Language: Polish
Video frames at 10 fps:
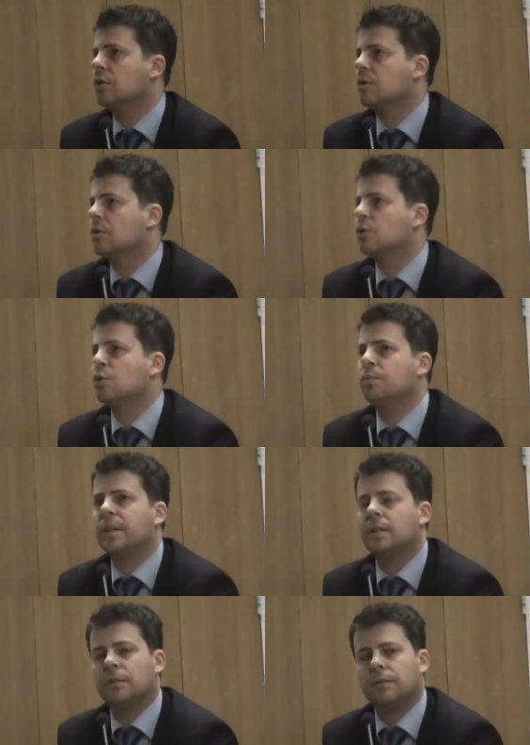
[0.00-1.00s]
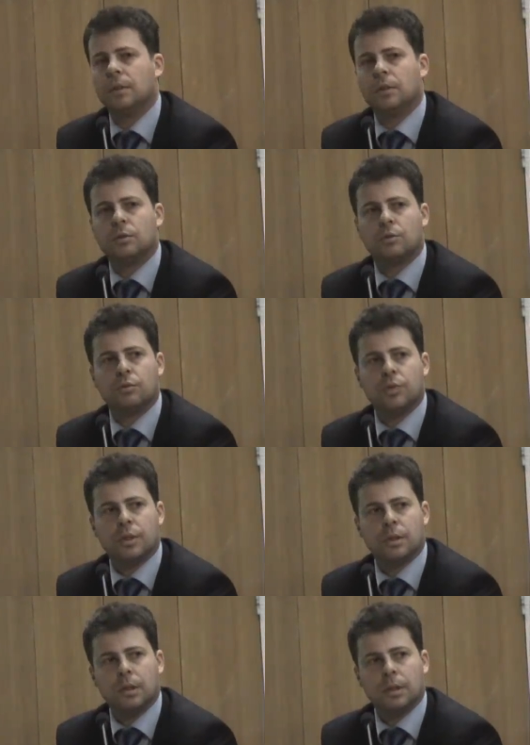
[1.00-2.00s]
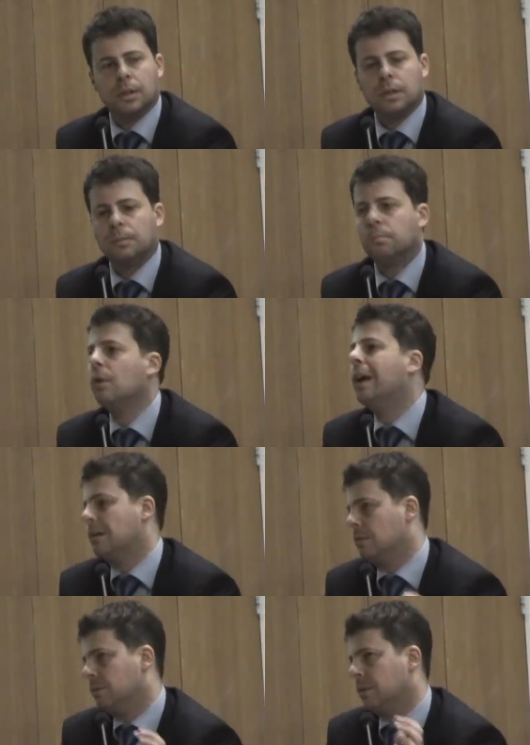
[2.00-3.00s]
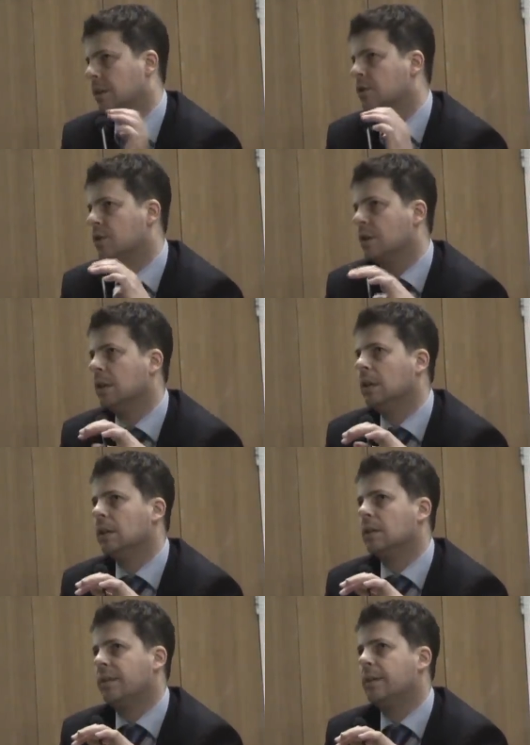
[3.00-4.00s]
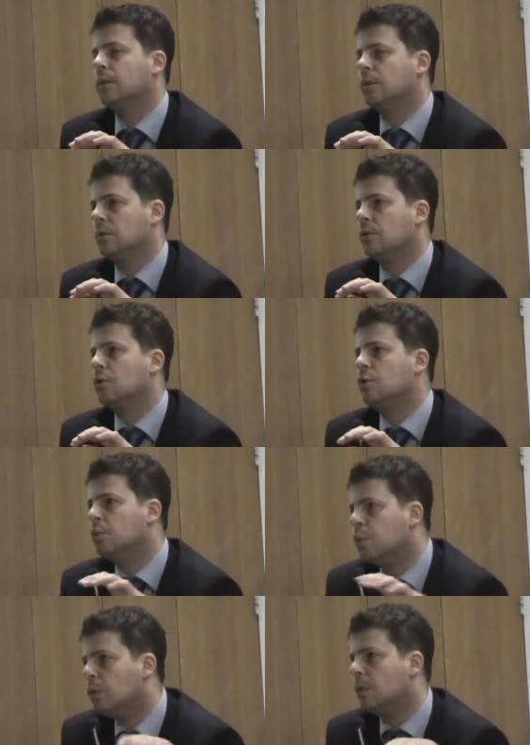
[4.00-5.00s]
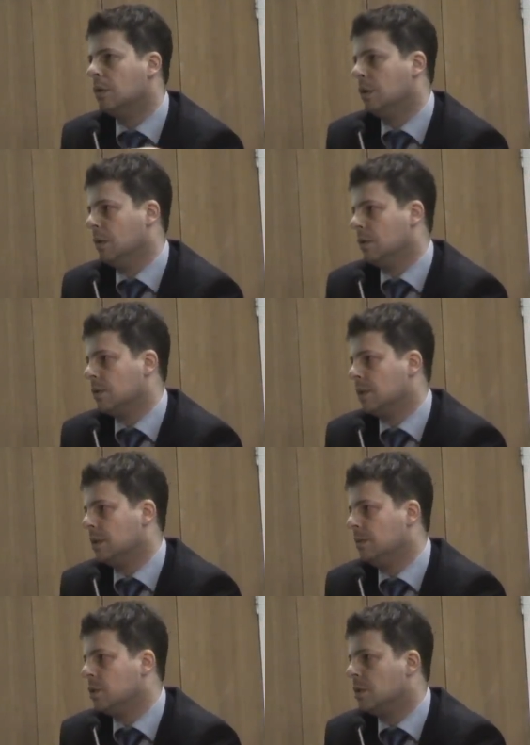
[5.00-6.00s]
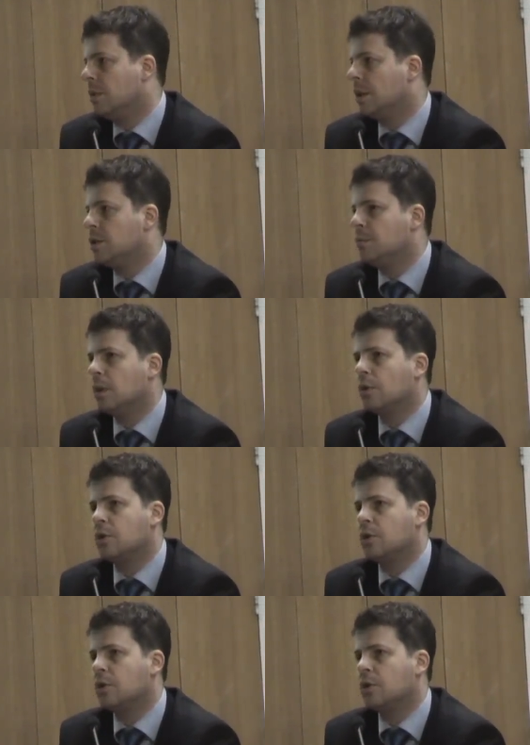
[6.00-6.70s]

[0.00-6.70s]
że jest to subiektywne odczucie y, Polaków. Także trwało to dosyć długo, zanim zdołaliśmy